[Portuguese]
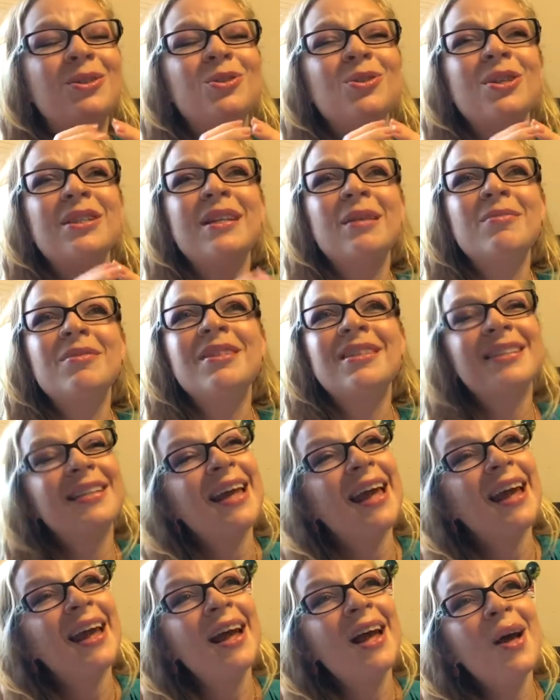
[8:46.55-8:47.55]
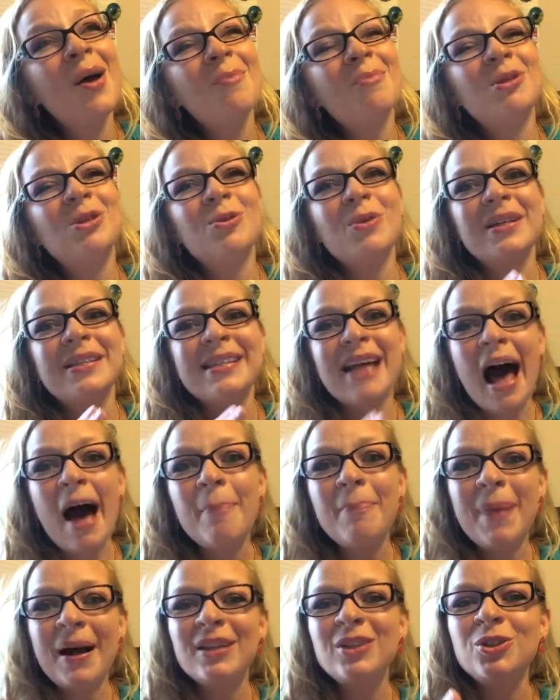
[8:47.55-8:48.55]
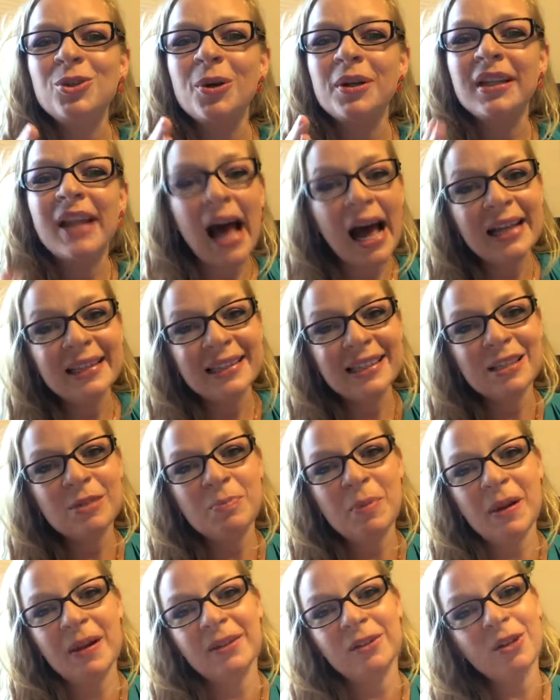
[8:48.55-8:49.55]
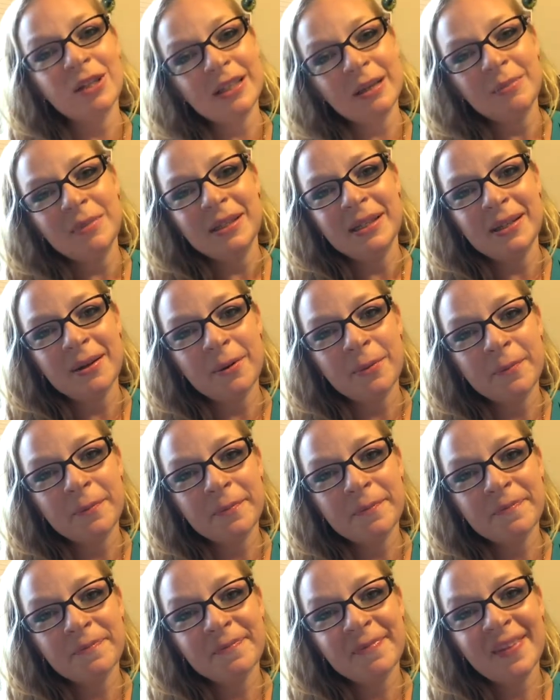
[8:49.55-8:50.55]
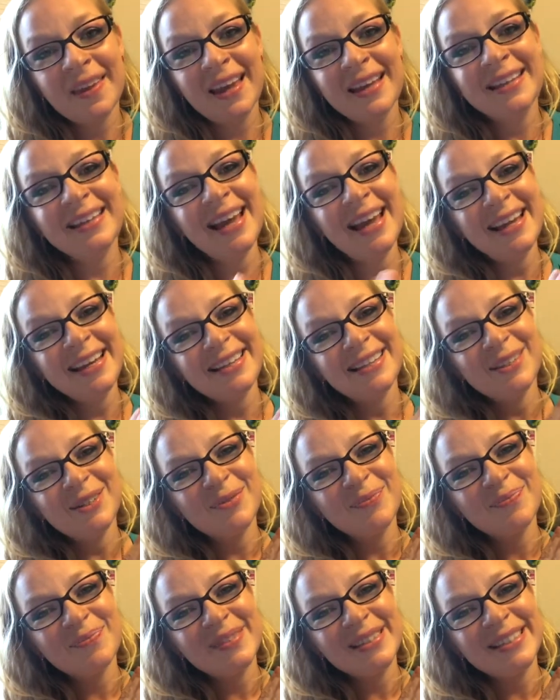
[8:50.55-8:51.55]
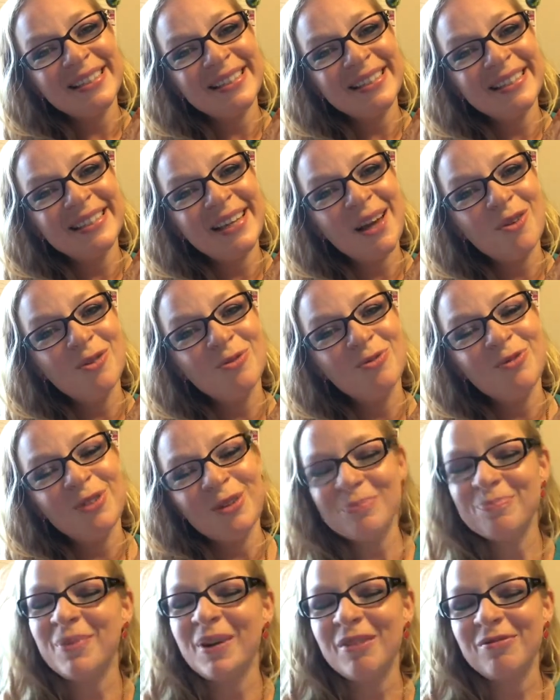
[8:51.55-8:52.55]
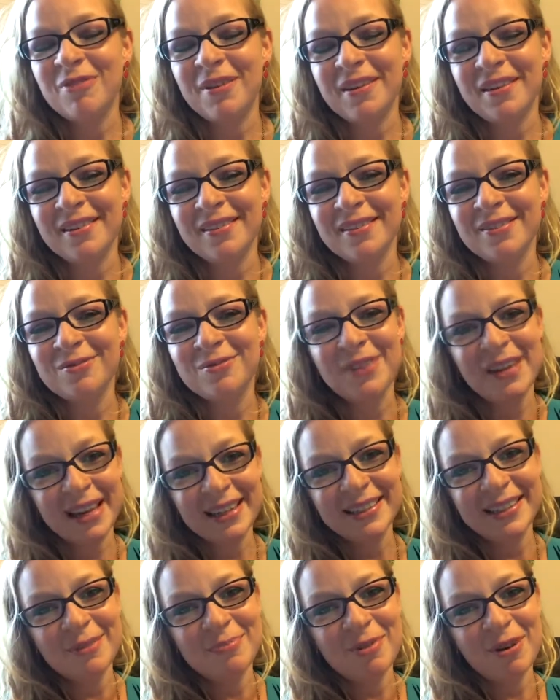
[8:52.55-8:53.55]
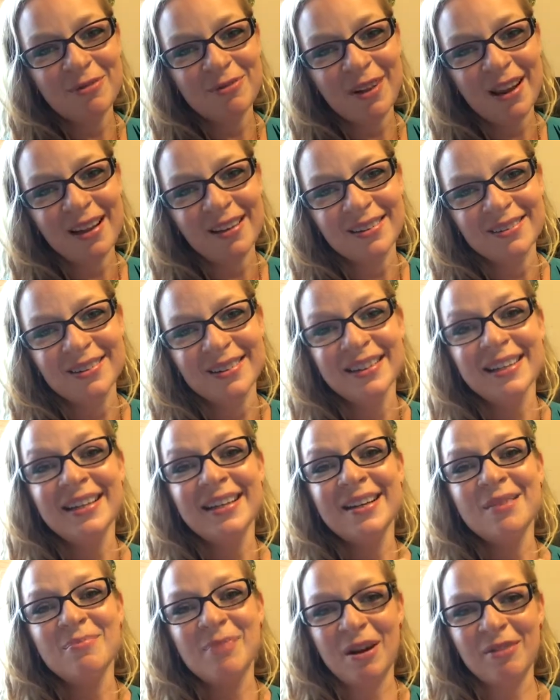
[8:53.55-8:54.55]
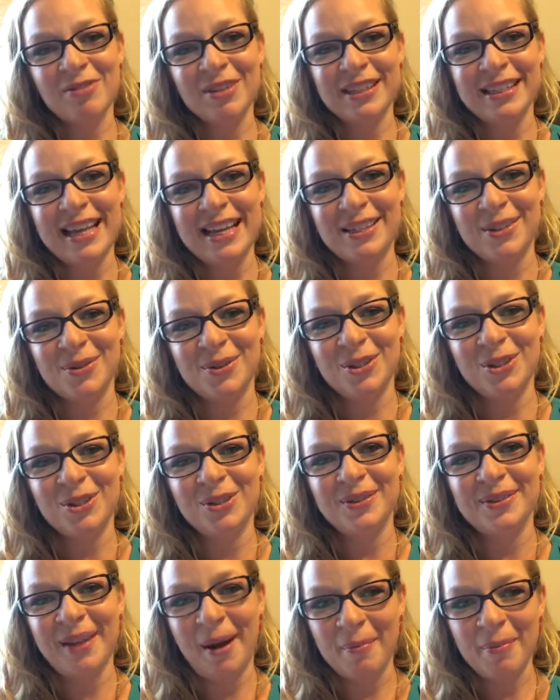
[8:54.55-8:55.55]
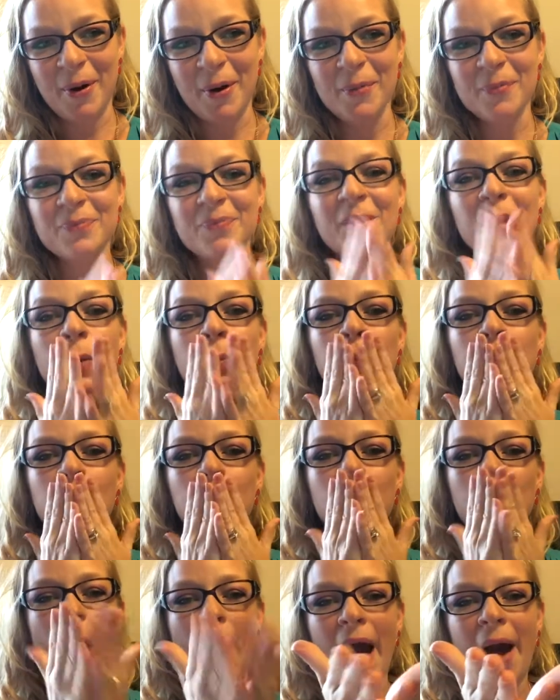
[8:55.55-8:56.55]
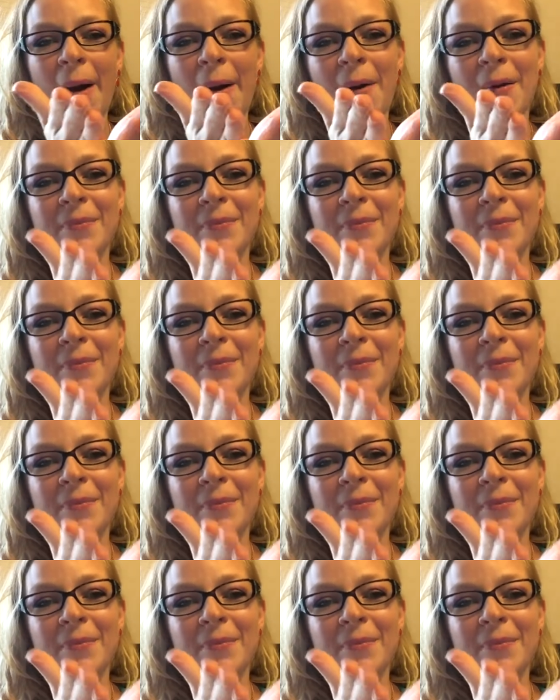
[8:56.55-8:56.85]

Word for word: nós temos que ser pessoas apaixonadas pela nossa missão. E é isso que eu vim, pra falar, vim aqui para falar para vocês hoje, tá bom? Mua!